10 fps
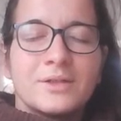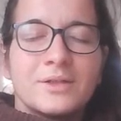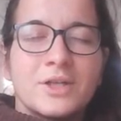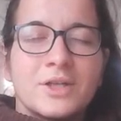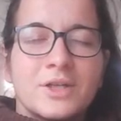
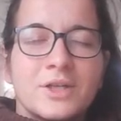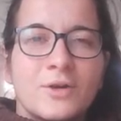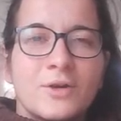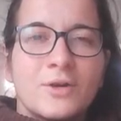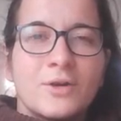Dann schaut,
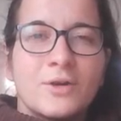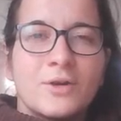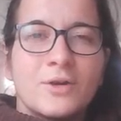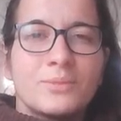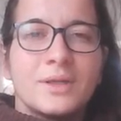ob
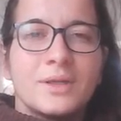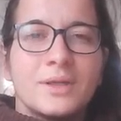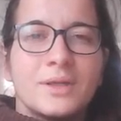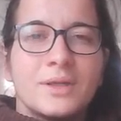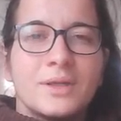
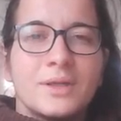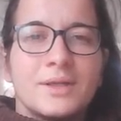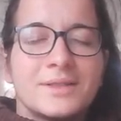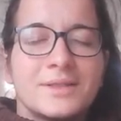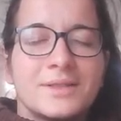ihr
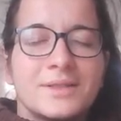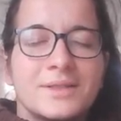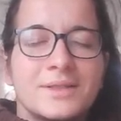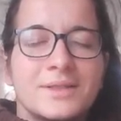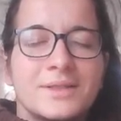diese
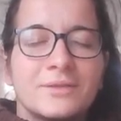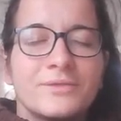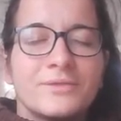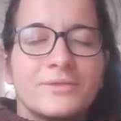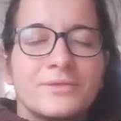
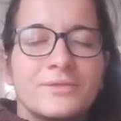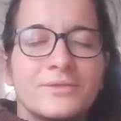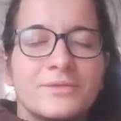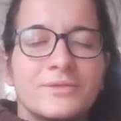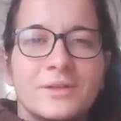Gedanken wie
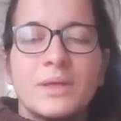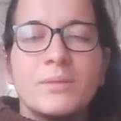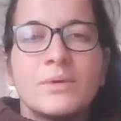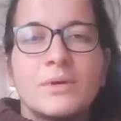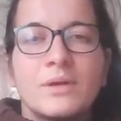Wolken
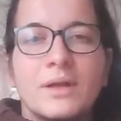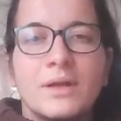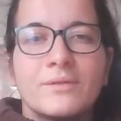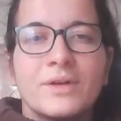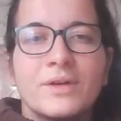am
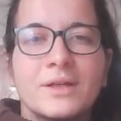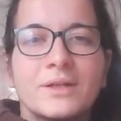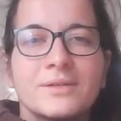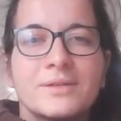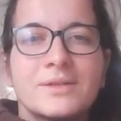Himmel
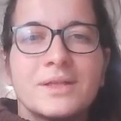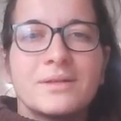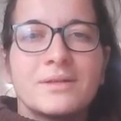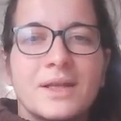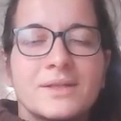einfach
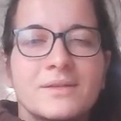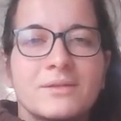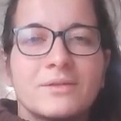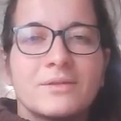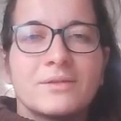ziehen
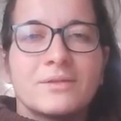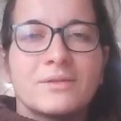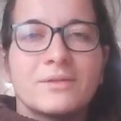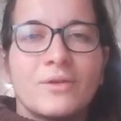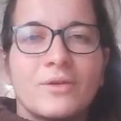lassen
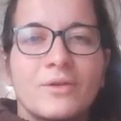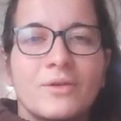könnt